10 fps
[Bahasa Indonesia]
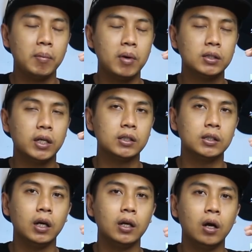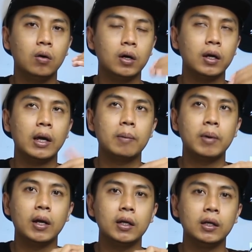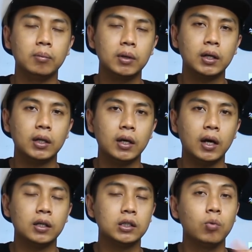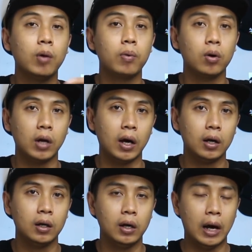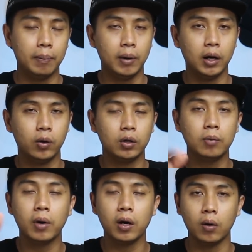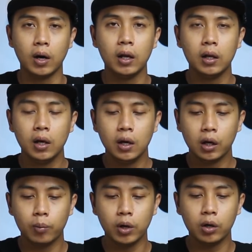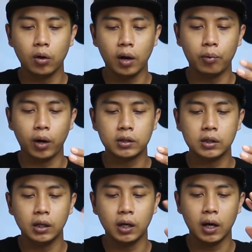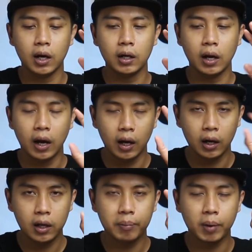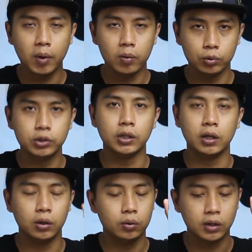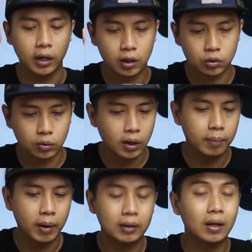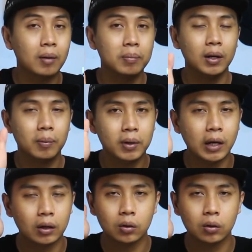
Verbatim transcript: memang saya sendiri adalah orang yang paling demen ketika ada sebuah produk apalagi itu brand lokal kemudian kolaborasi dengan hal-hal yang berbau musik itu saya suka banget terlebih-lebih